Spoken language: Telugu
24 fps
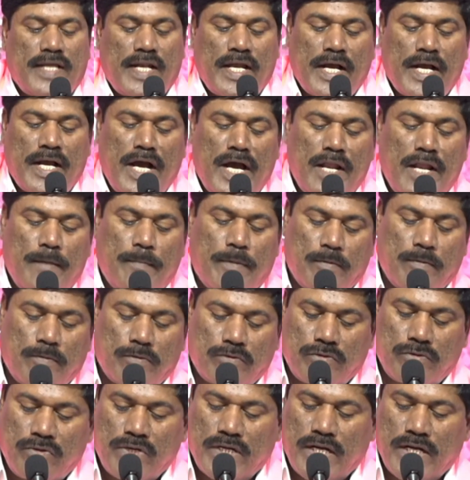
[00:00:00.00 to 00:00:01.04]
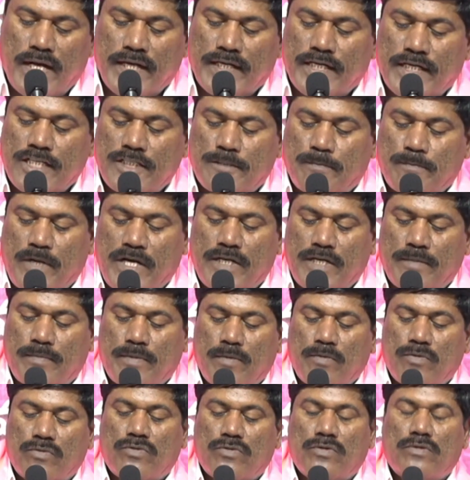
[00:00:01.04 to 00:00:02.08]
ఈ తెలంగాణ ప్రభుత్వం కాంగ్రెస్ పార్టీ
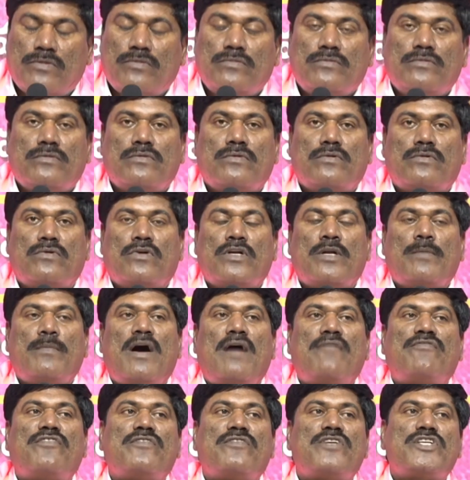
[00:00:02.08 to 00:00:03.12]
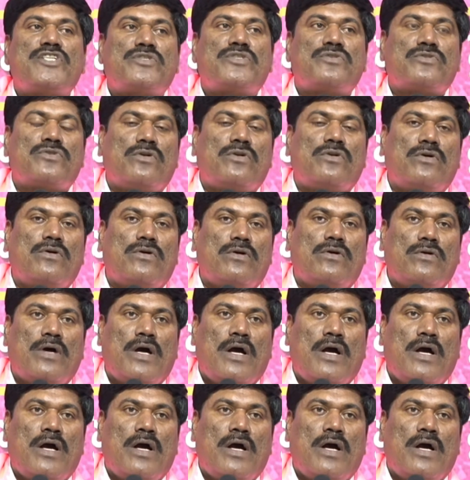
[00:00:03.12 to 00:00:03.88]
ప్రభుత్వం రుణమాఫీ ఇష్యూలో